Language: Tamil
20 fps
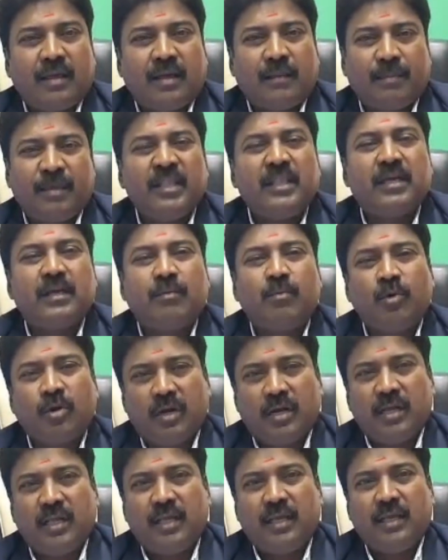அப்போ இதுக்கு
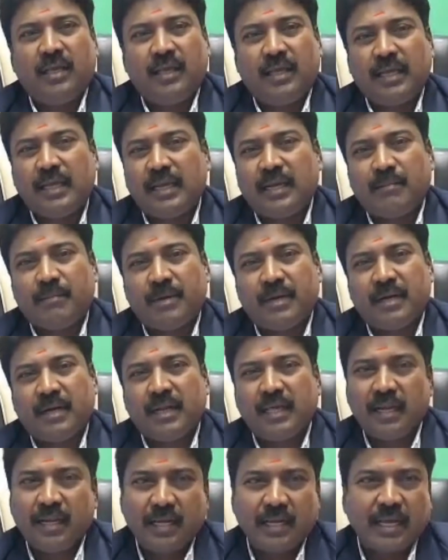முன்னாடி இங்கே என்ன
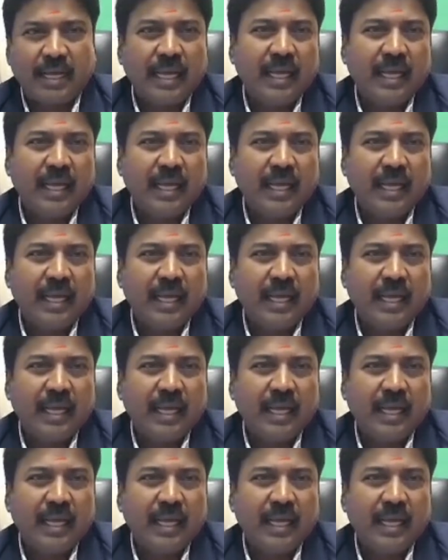பண்ணாங்கன்னா எல்லாம்